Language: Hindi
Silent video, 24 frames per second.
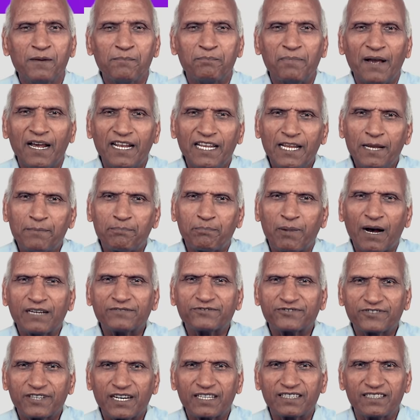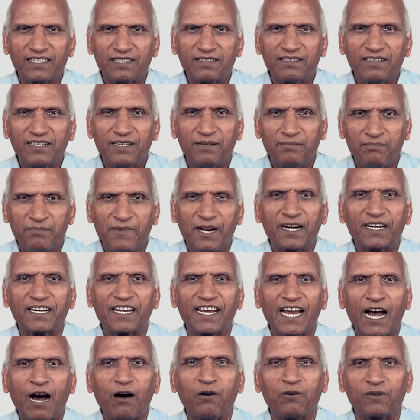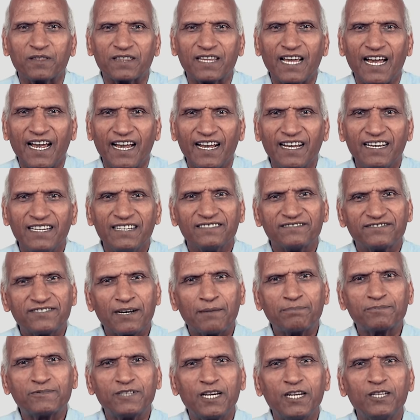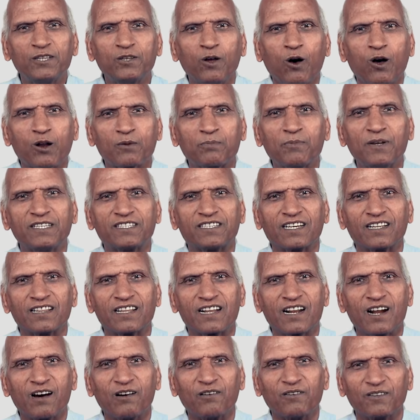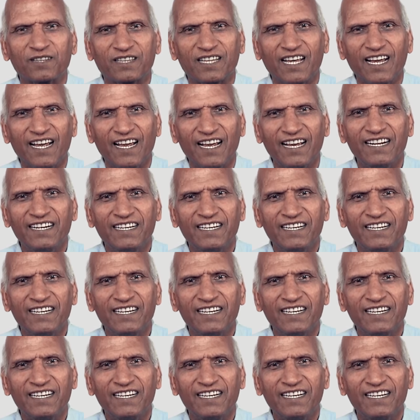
पहले पाँच सात मिनट क्या होता है सब चीज़ नॉर्मल चल रहा होता है